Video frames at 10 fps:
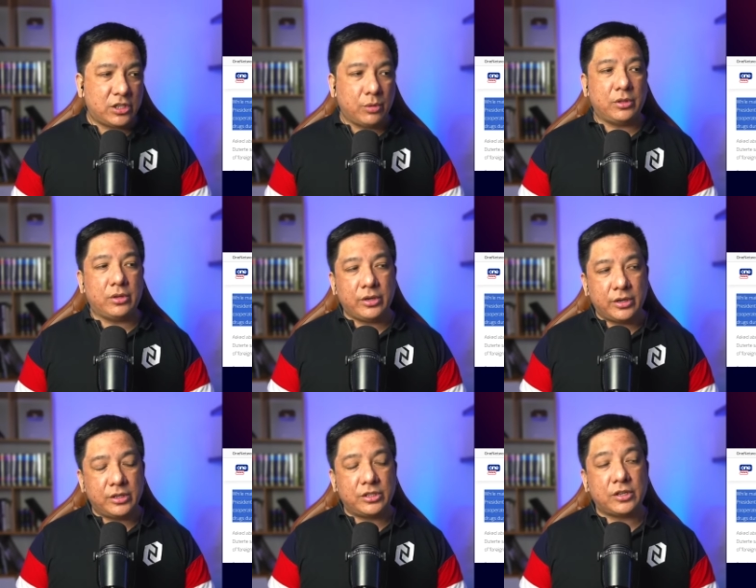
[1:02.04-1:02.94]
would
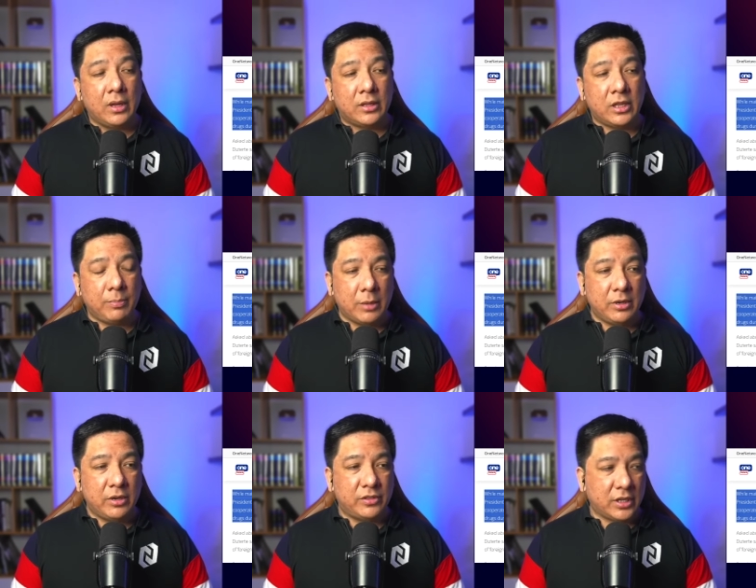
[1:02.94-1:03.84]
urge the
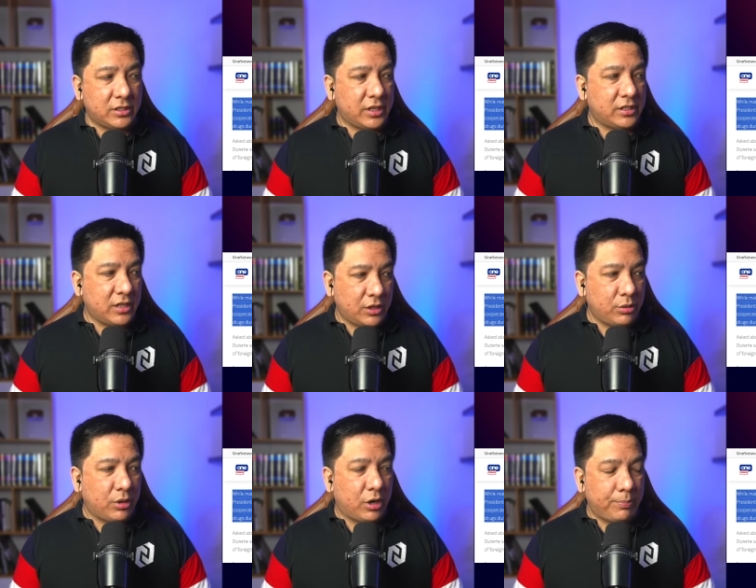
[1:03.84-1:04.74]
Department of Justice not
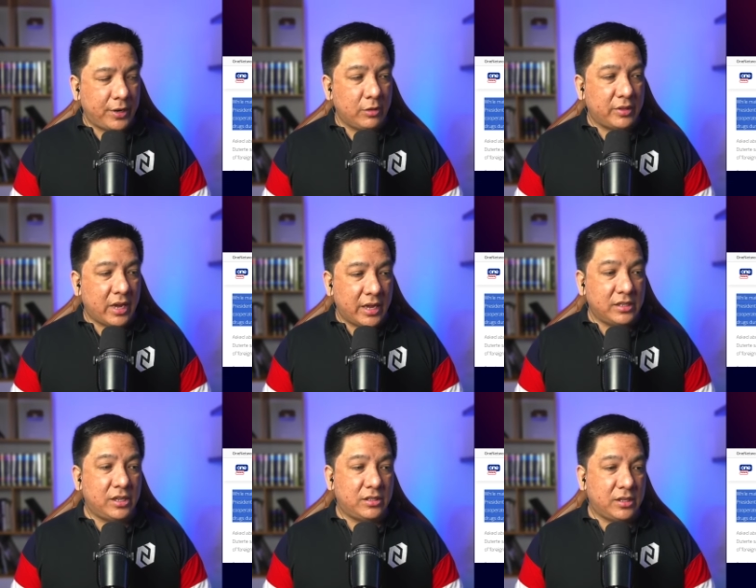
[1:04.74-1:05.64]
to cooperate with the
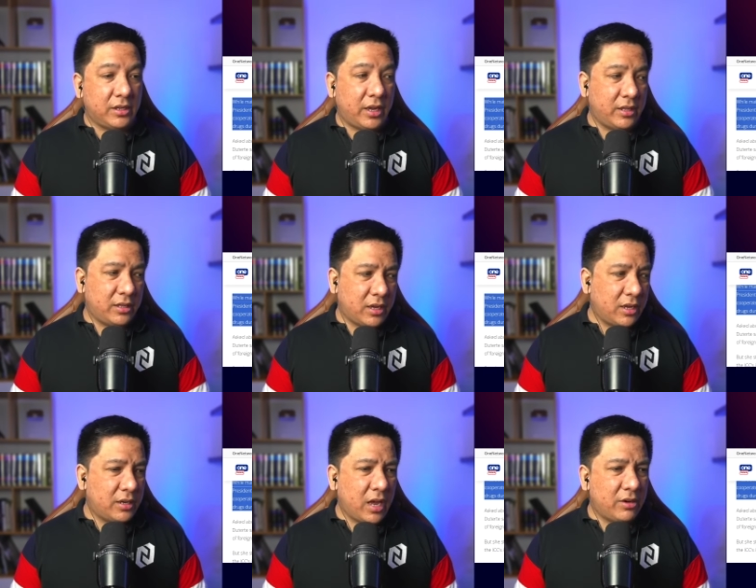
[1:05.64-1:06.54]
ICC. And
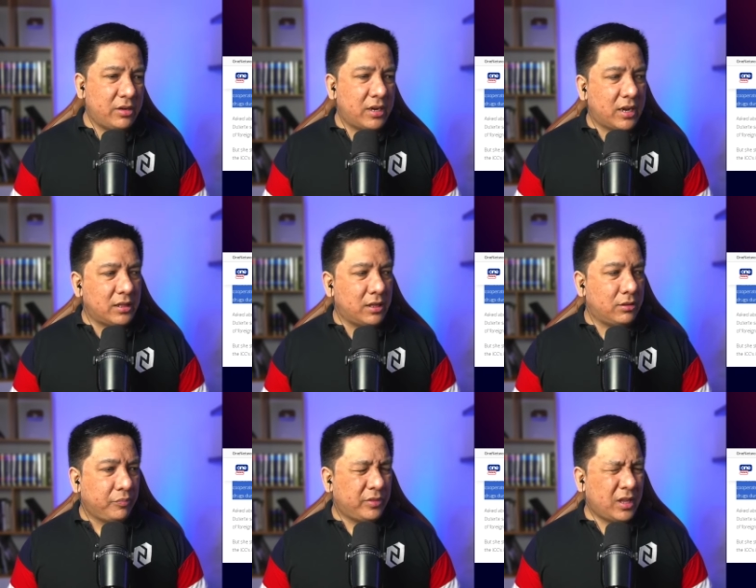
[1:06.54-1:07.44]
uh, na ano na natin
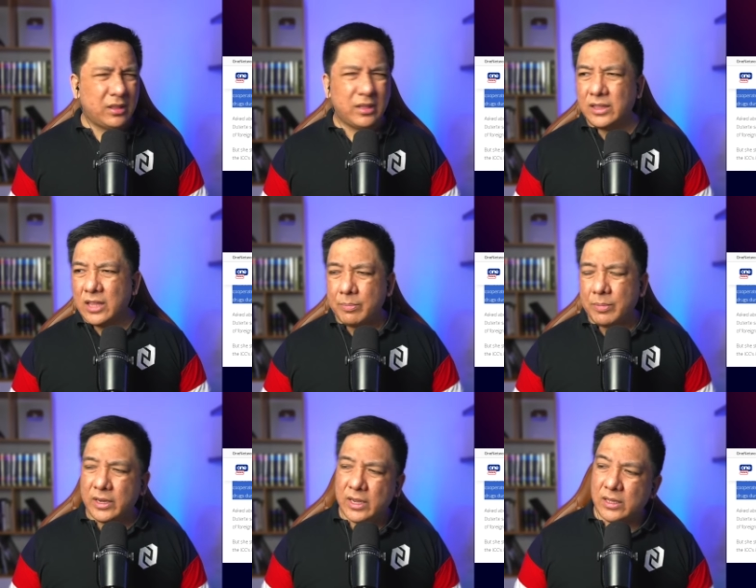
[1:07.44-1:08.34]
to, na
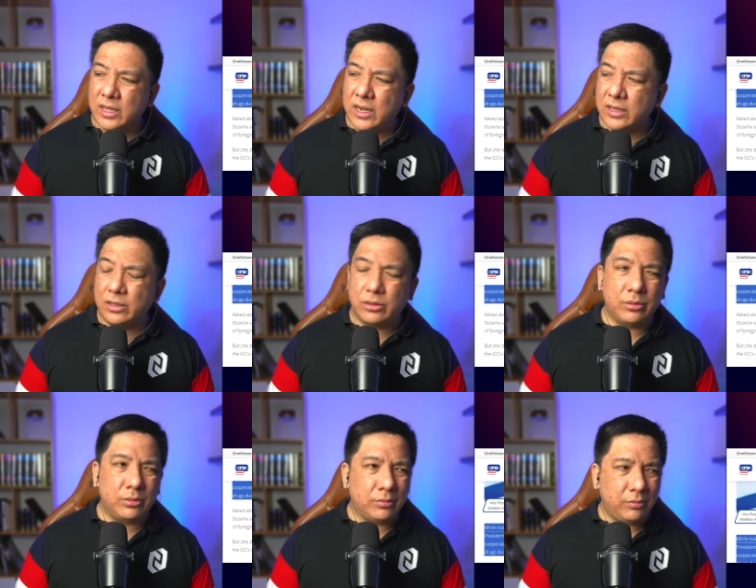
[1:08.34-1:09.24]
naitopic na yata natin to
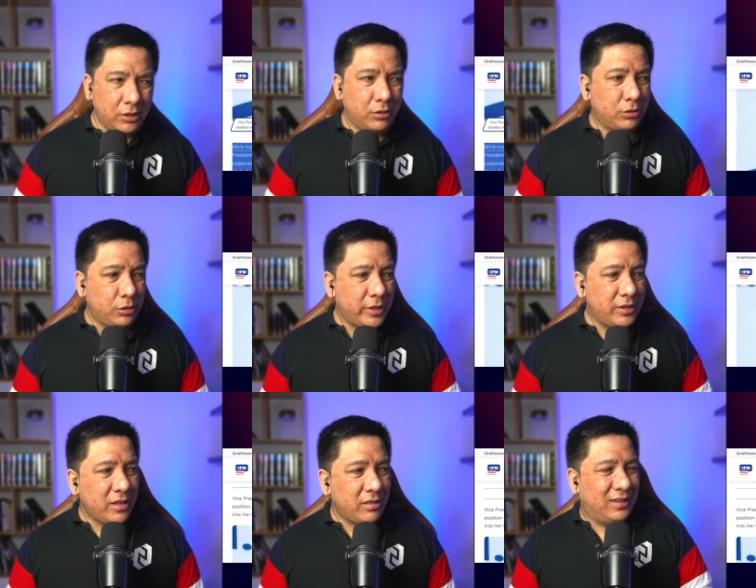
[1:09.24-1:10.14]
nung, ito, nung
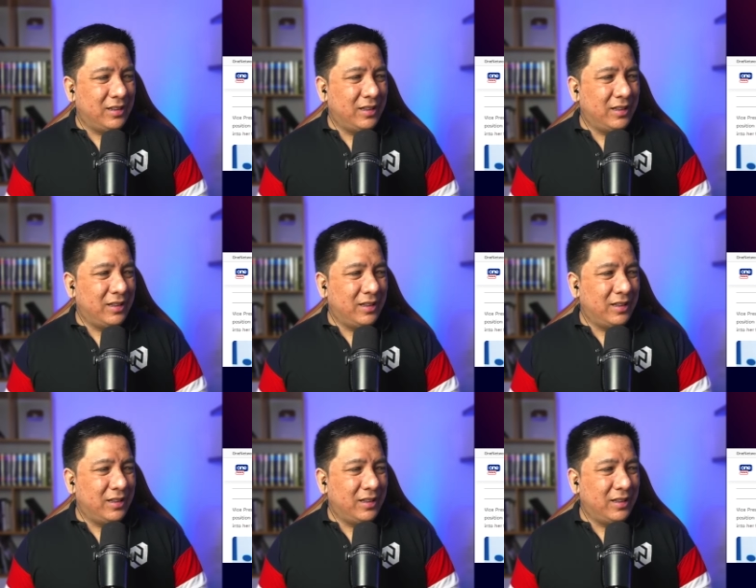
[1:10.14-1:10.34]
28 din.